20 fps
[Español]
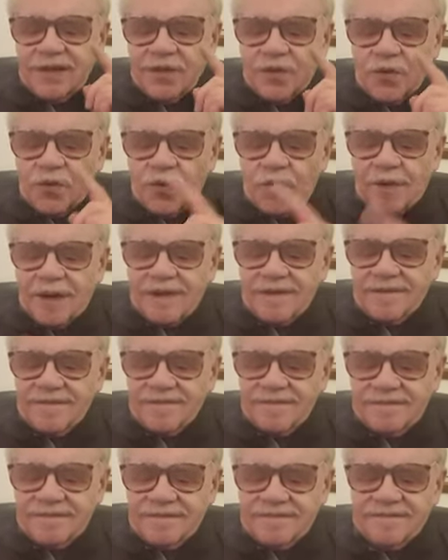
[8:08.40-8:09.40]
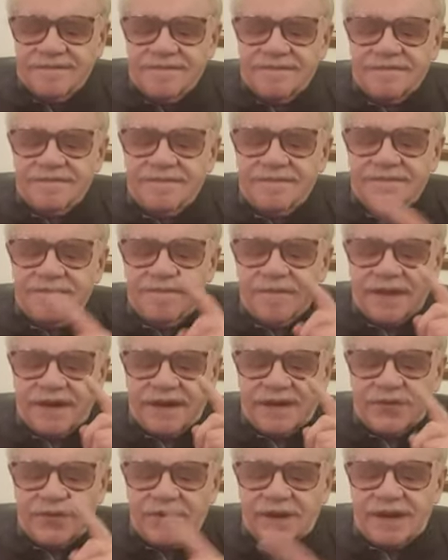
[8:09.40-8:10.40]
Cuba,
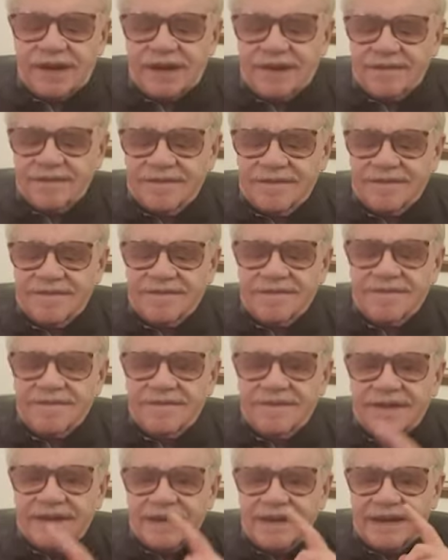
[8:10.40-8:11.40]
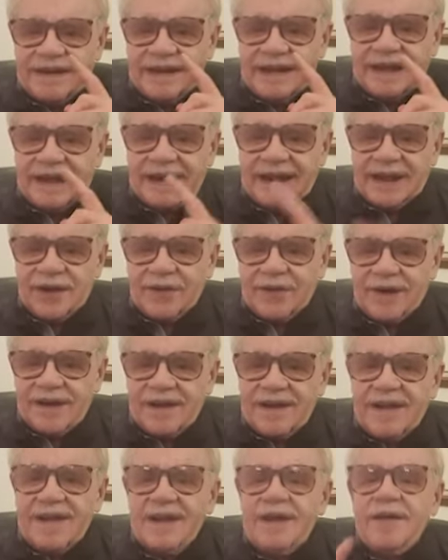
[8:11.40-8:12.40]
Venezuela, Nicaragua,
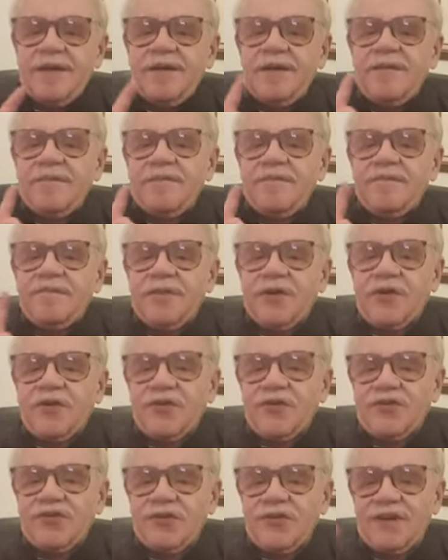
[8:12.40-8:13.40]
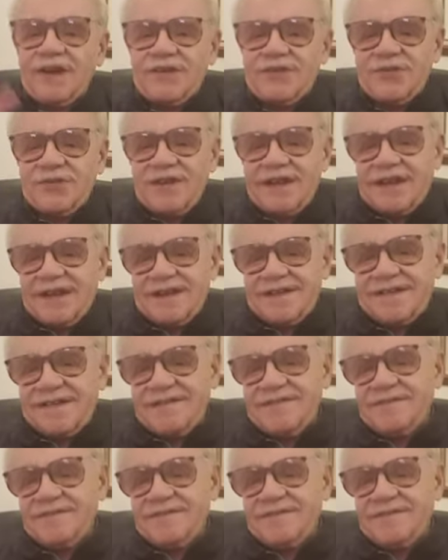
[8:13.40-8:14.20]
pero no son las únicas.